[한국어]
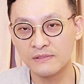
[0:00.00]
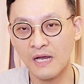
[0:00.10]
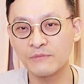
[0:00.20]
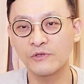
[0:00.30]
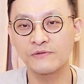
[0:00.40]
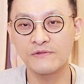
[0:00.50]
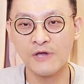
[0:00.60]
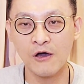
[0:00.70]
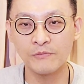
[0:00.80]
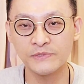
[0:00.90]
아니면 어떤
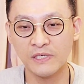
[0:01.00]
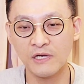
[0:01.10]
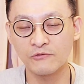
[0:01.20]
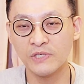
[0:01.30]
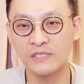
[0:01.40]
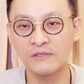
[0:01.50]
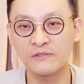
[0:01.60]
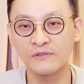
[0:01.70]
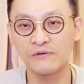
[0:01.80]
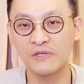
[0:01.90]
사업자가 우리가 이런
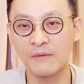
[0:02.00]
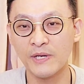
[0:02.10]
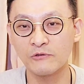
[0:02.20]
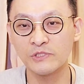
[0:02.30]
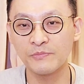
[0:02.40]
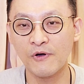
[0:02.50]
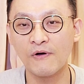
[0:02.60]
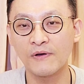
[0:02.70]
이런 걸 개발하고 싶어